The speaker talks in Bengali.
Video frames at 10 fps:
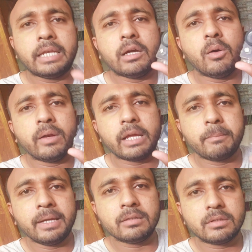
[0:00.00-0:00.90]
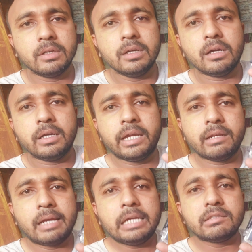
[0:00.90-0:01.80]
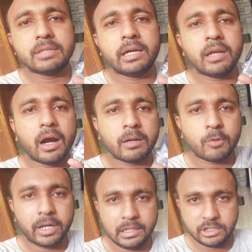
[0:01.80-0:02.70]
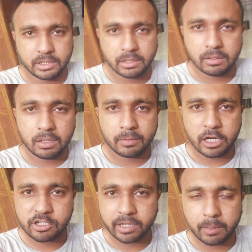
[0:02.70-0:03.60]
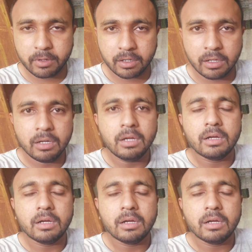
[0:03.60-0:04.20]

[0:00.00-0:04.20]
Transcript: এটা অনেক বেস্ট ইকেন এইচ নাইন আর মডেল যে অ্যাকশন ক্যামেরাটা